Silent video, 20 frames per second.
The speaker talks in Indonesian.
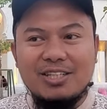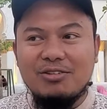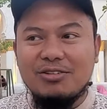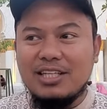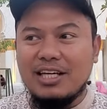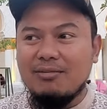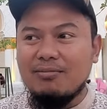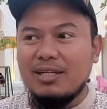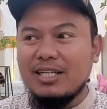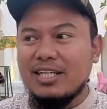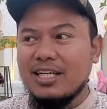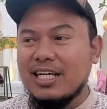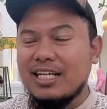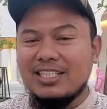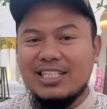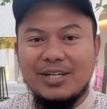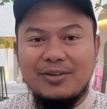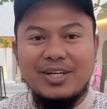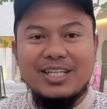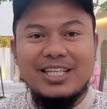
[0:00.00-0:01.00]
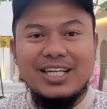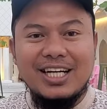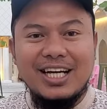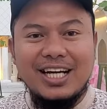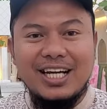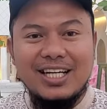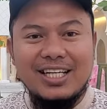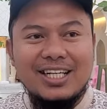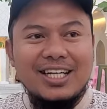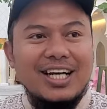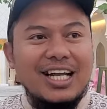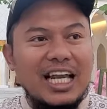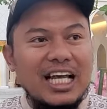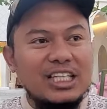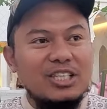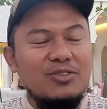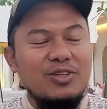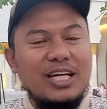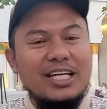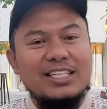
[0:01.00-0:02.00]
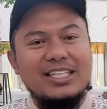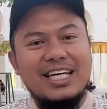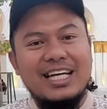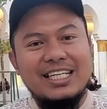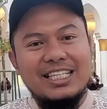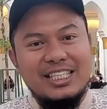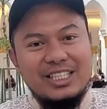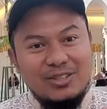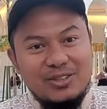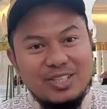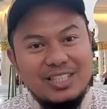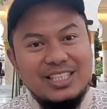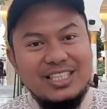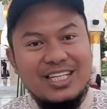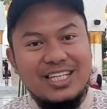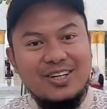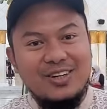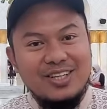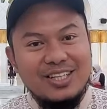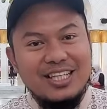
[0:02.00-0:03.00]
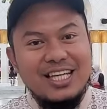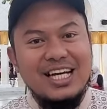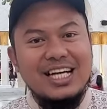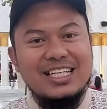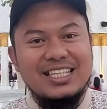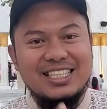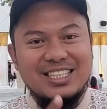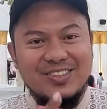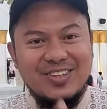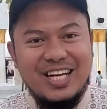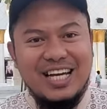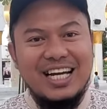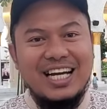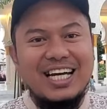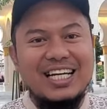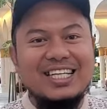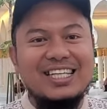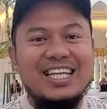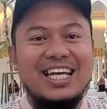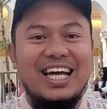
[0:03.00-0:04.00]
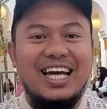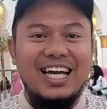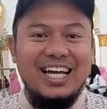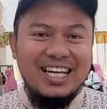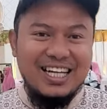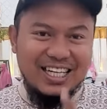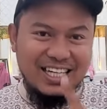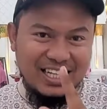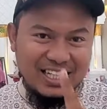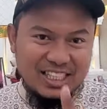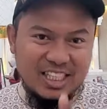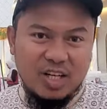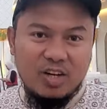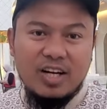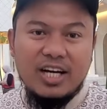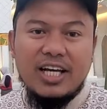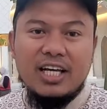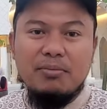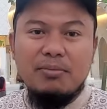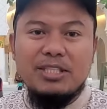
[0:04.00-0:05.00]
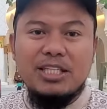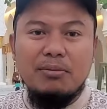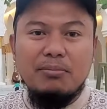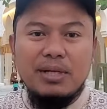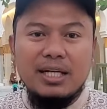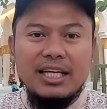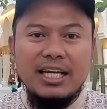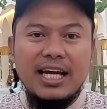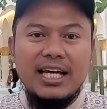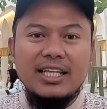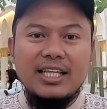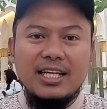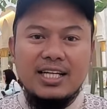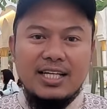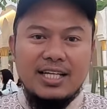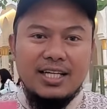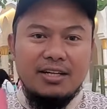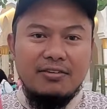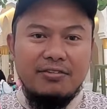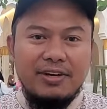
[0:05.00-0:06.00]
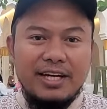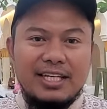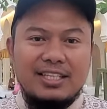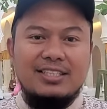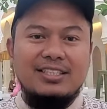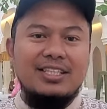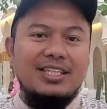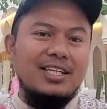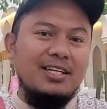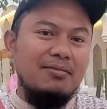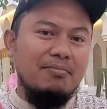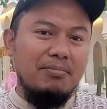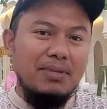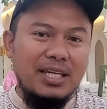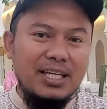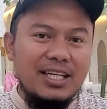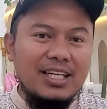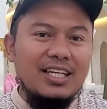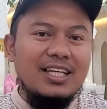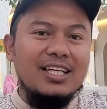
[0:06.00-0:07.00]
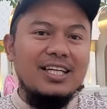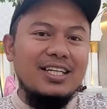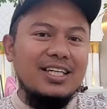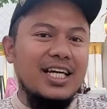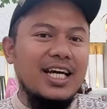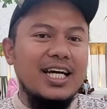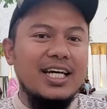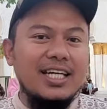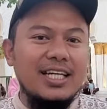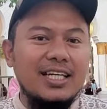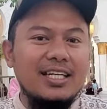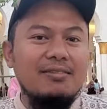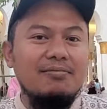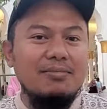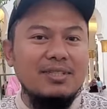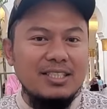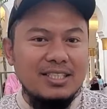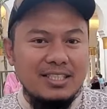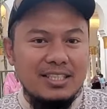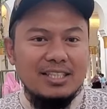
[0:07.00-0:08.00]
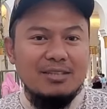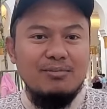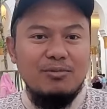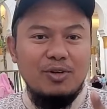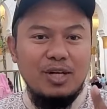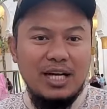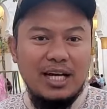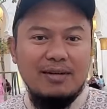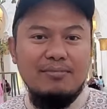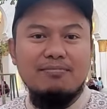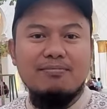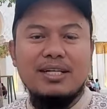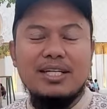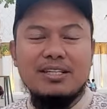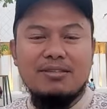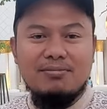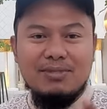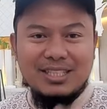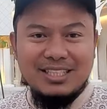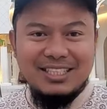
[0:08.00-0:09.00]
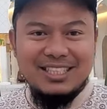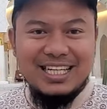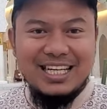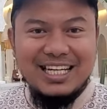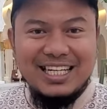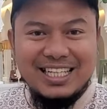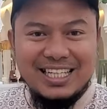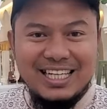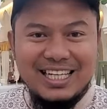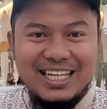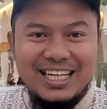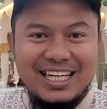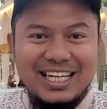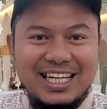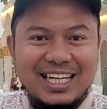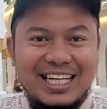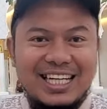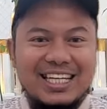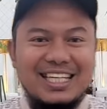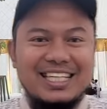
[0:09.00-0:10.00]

terutama daerah Jawa Tengah, langsung aja cus ke kota Surakarta. Insya Allah kalian bisa melihat versi mini dari Masjid Muhammad bin Zayed.